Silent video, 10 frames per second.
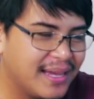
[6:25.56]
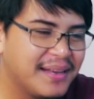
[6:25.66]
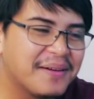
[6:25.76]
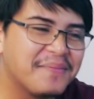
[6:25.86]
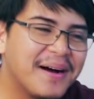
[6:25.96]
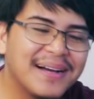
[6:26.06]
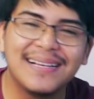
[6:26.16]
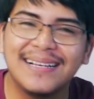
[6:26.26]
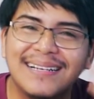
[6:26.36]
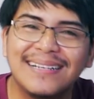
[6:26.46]
enak
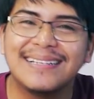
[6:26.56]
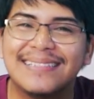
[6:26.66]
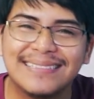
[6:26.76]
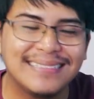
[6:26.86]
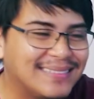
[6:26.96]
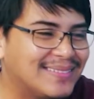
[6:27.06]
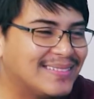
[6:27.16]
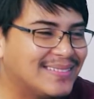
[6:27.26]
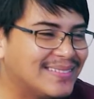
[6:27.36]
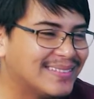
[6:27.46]
banget
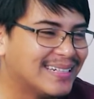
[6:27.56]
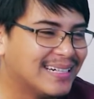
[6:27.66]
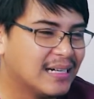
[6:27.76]
aduh